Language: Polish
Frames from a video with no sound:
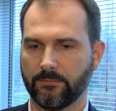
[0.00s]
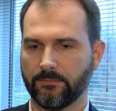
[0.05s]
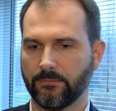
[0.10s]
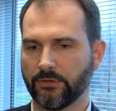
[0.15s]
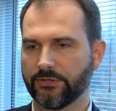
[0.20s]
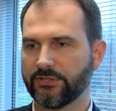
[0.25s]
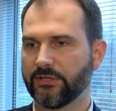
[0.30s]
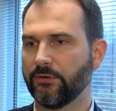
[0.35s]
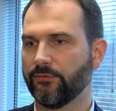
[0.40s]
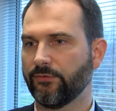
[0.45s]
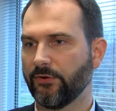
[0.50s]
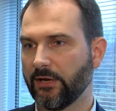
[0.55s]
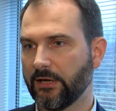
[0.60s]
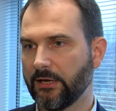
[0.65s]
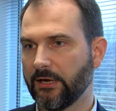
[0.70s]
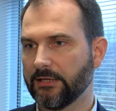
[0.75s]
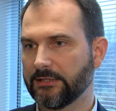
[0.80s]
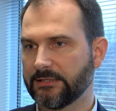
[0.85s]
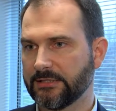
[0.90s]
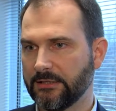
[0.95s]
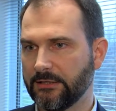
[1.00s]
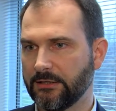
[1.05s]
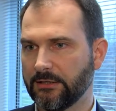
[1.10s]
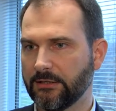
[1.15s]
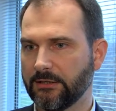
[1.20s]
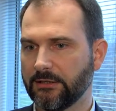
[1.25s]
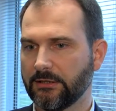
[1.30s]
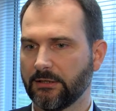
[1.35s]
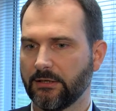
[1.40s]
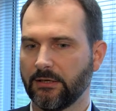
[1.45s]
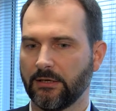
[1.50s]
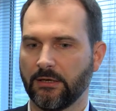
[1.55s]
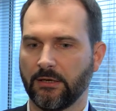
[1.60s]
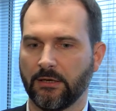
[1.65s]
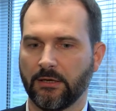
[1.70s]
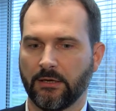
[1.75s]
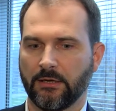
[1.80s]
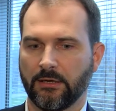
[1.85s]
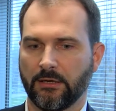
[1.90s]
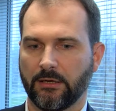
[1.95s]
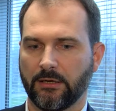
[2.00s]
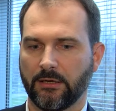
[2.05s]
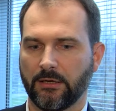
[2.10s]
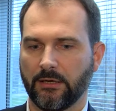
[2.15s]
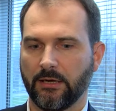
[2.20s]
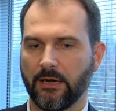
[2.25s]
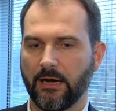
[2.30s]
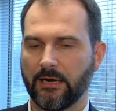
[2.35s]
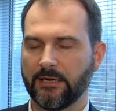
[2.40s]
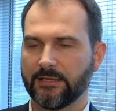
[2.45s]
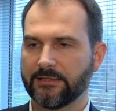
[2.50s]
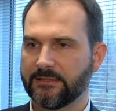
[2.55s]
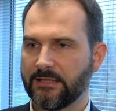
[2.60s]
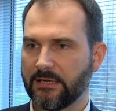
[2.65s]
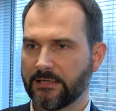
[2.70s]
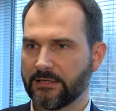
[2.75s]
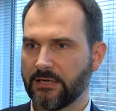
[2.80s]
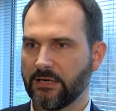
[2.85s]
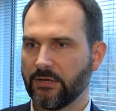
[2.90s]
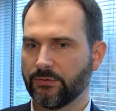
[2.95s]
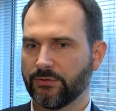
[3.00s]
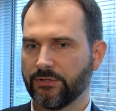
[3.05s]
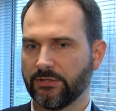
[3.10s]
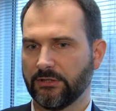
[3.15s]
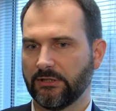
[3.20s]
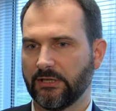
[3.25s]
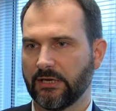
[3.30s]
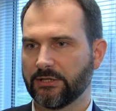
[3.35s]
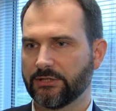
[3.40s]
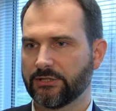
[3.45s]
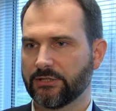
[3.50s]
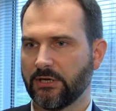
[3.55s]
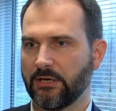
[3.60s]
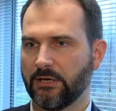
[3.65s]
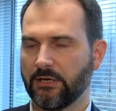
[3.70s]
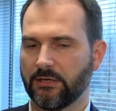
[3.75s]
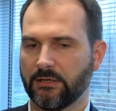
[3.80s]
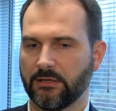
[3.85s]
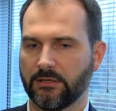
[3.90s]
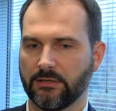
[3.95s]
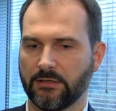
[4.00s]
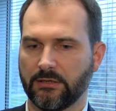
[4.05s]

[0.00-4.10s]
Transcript: do celów rekreacyjnych, ale zdarzają się także